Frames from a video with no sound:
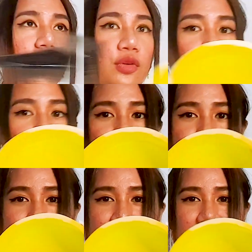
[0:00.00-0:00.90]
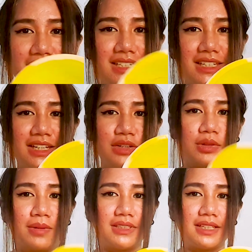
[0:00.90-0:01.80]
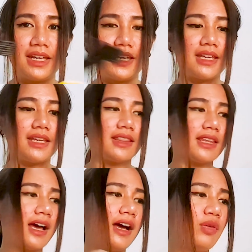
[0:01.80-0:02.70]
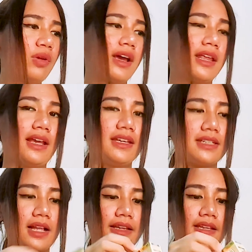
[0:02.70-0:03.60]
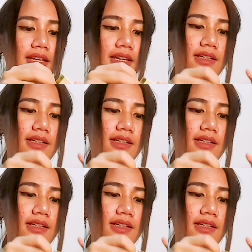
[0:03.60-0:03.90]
udah gue cuci jadi udah bersih kita ulangin lagi cara yang tadi